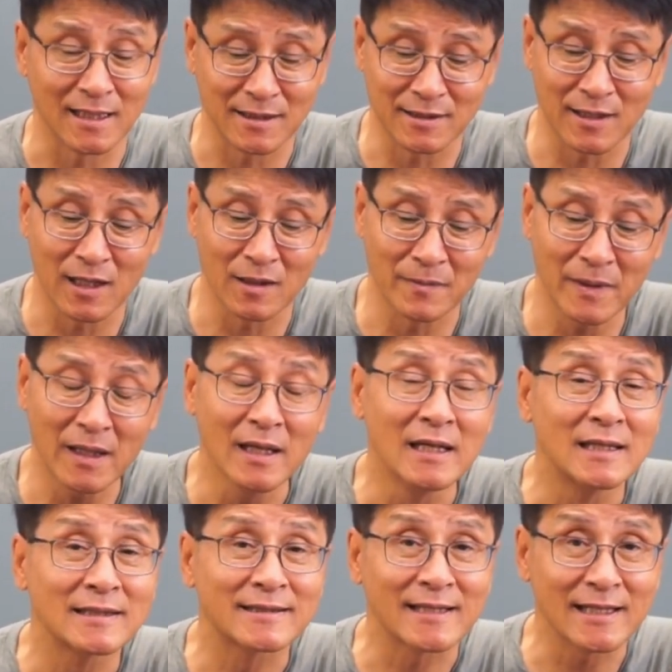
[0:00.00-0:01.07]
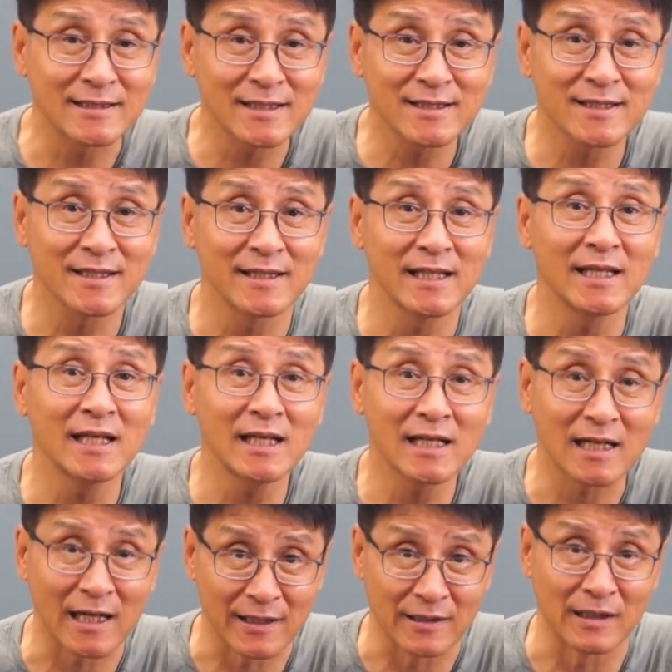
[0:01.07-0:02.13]
그 다음에 타치 스크린이
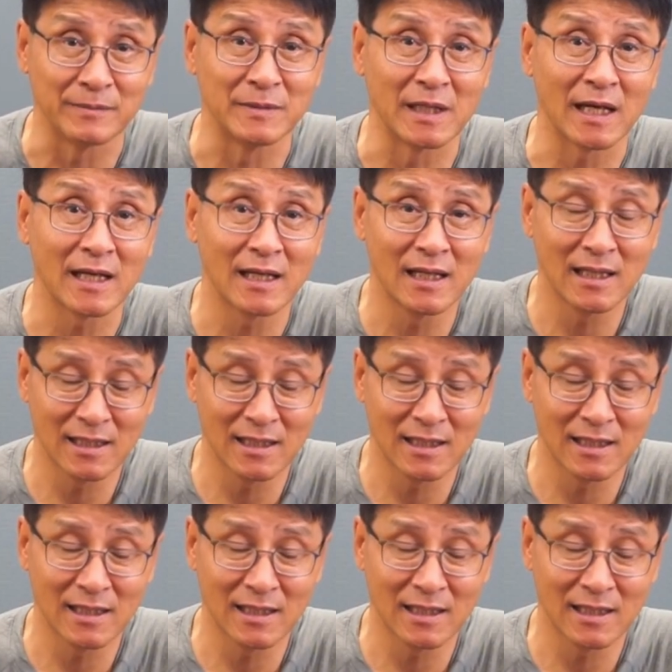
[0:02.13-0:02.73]
가능합니다.